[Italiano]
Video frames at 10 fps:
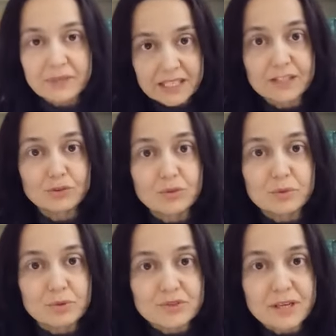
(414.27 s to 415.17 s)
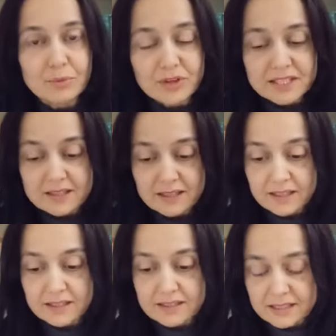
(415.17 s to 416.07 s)
e perché noi possiamo
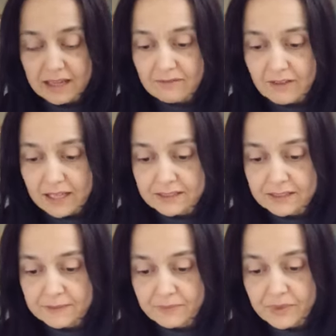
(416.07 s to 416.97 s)
essere salvati.